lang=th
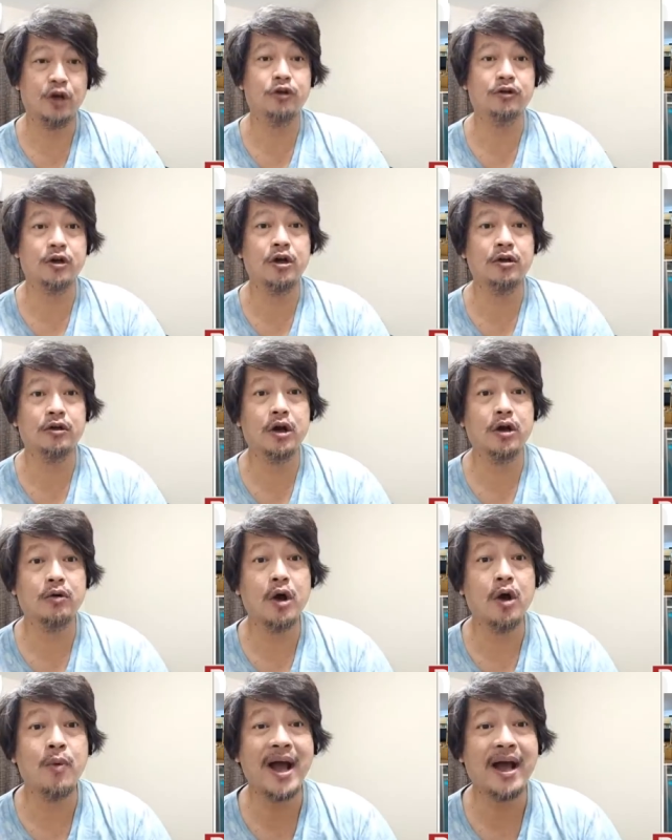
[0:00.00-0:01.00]
ก็ก็
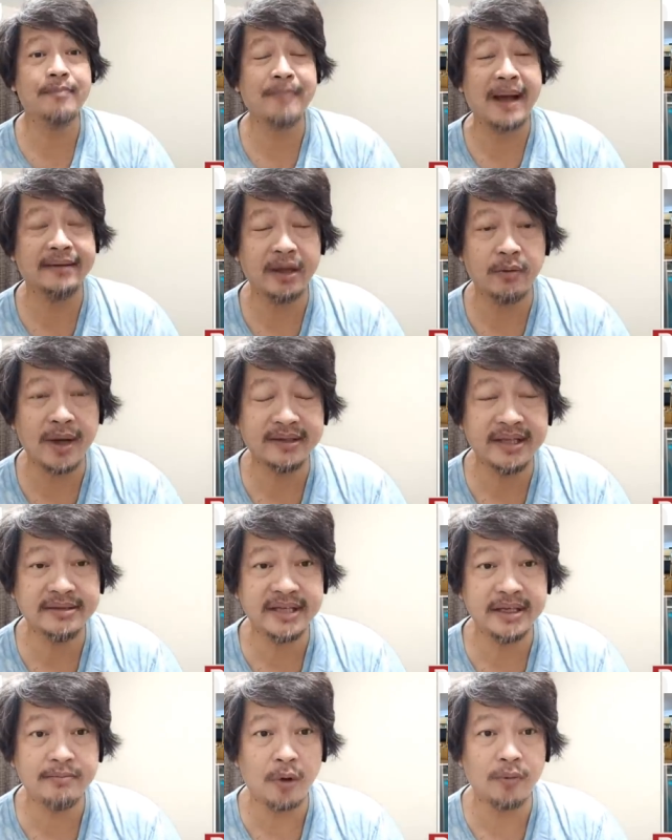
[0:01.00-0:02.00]
ก็ว่ากันไปแต่ว่าจ
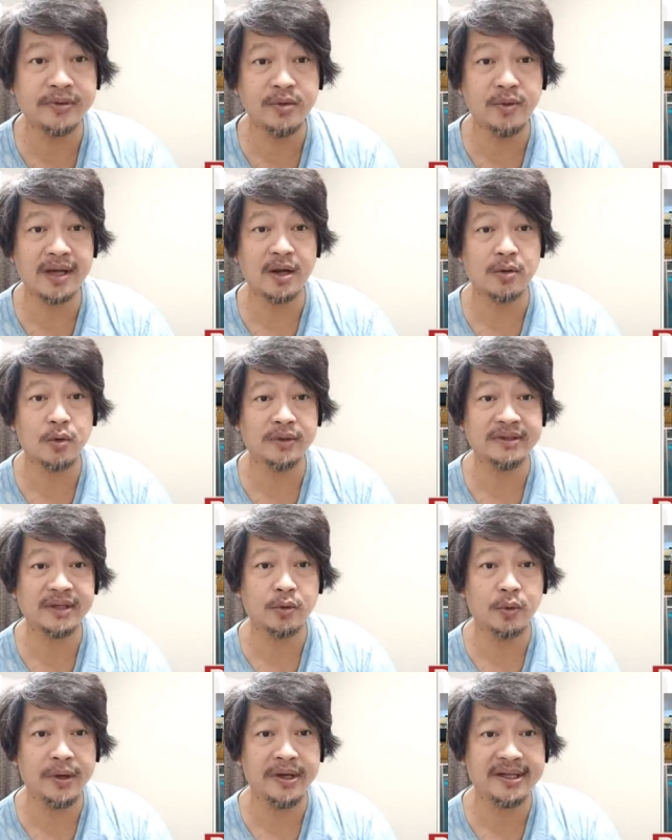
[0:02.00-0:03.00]
ริง ๆ ผมคิดว่าเราควร
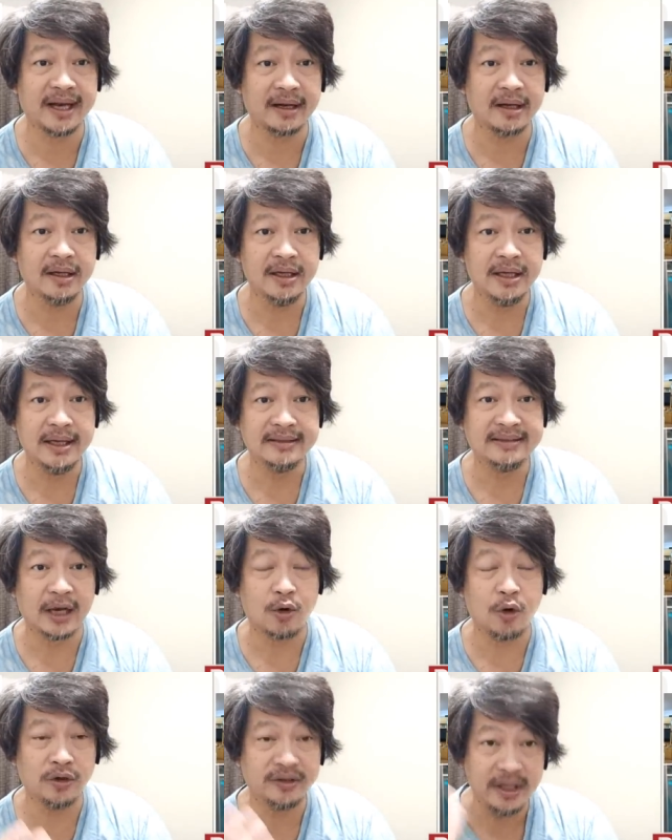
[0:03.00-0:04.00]
จะคุยจาก
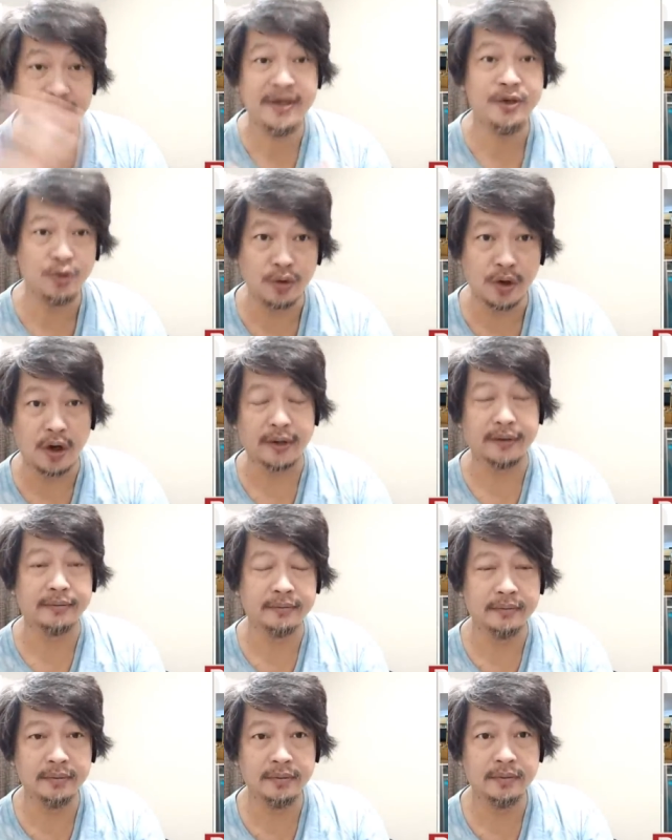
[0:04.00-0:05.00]
จากคนที่มีอยู่ก่อน
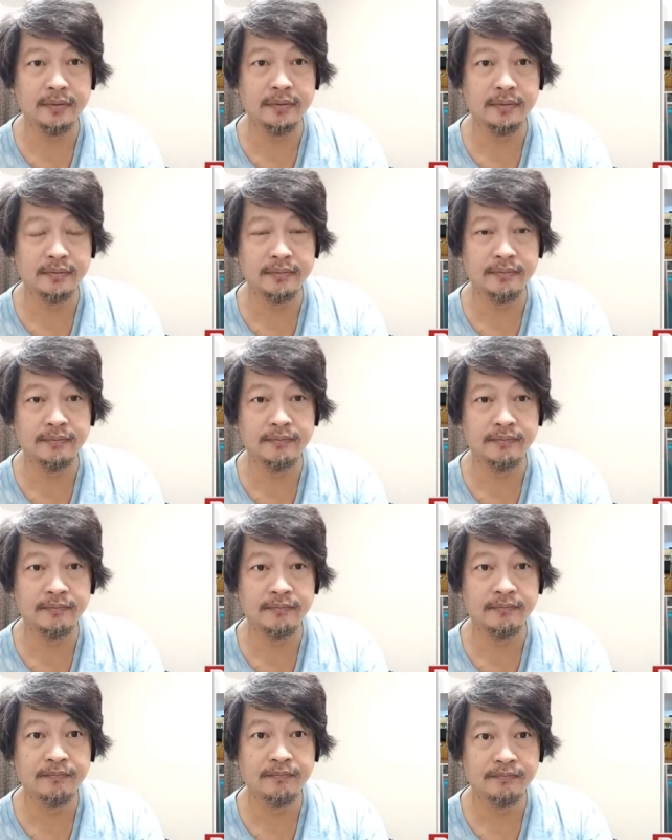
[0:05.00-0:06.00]
อืม
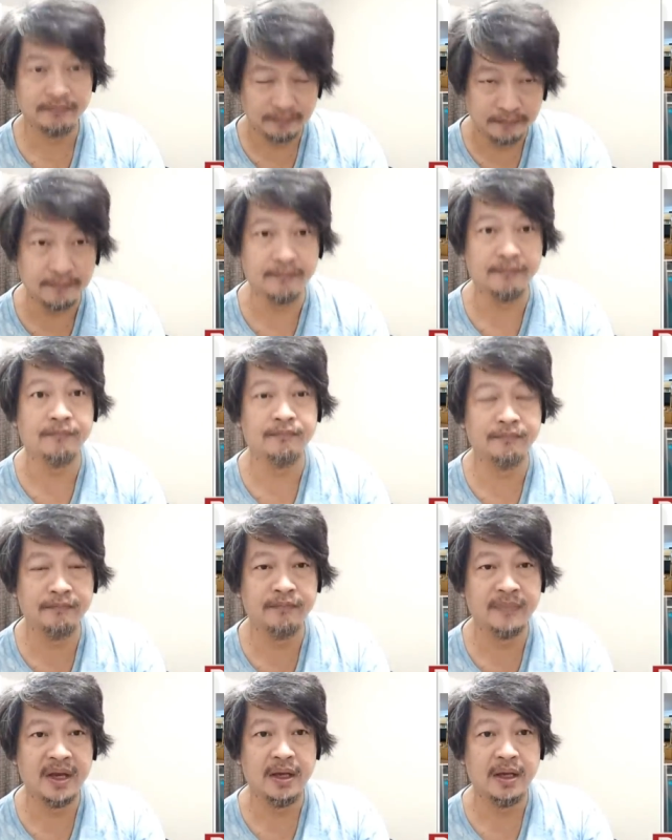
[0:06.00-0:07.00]
ครับอืม
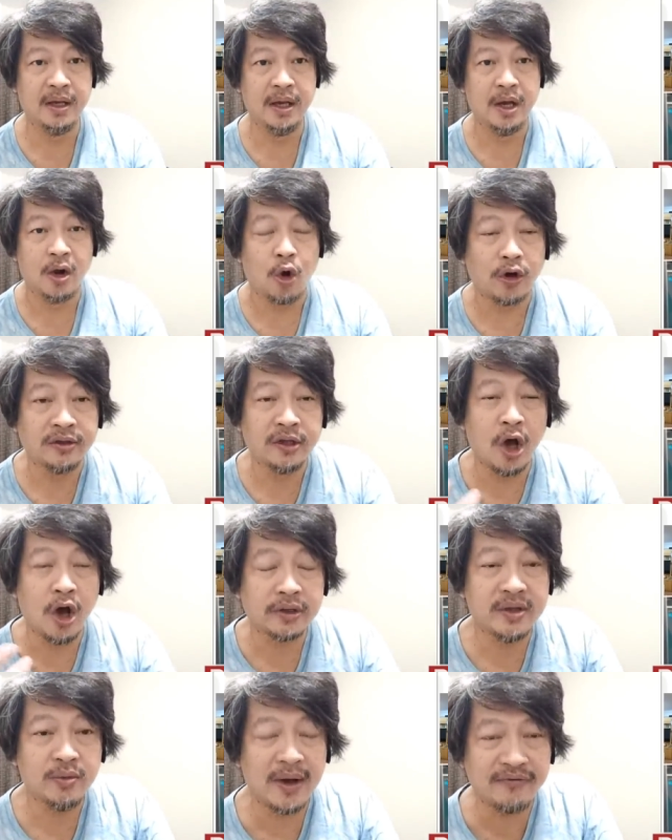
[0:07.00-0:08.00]
คนน
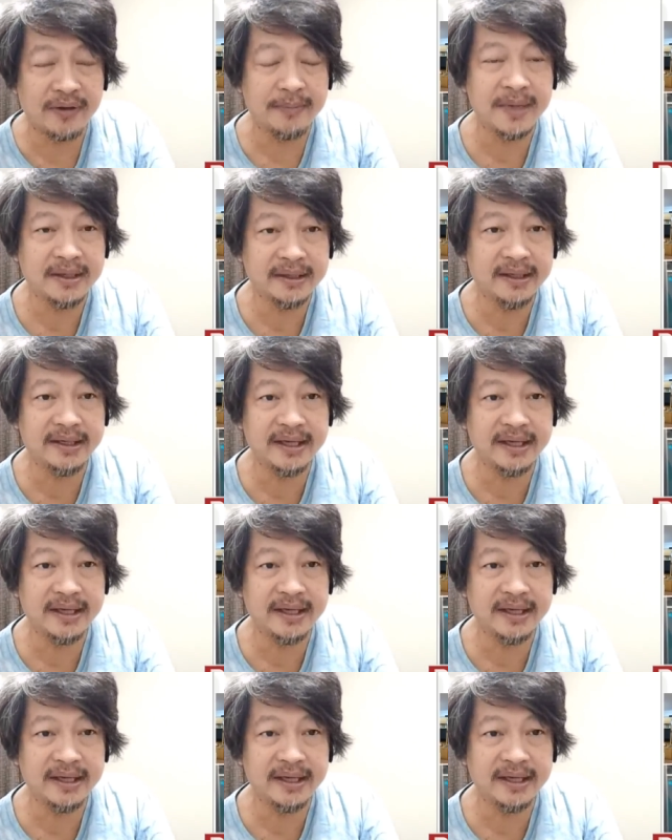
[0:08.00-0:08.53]
อกที่ว่าฝีมือ